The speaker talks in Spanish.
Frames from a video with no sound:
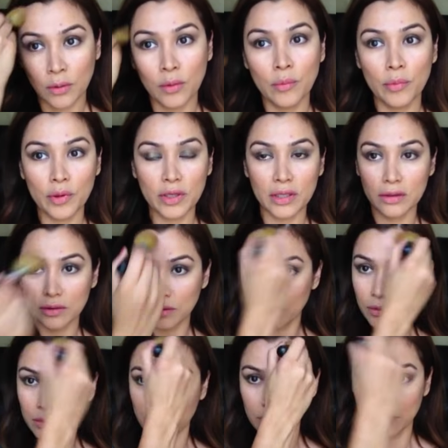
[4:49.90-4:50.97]
un
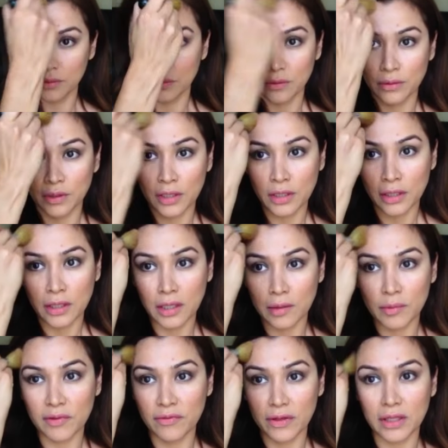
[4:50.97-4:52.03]
poquito de
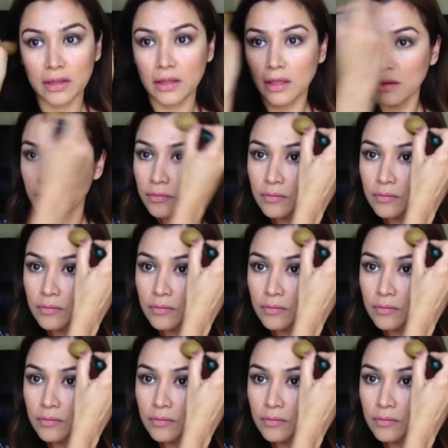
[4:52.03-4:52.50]
mi frente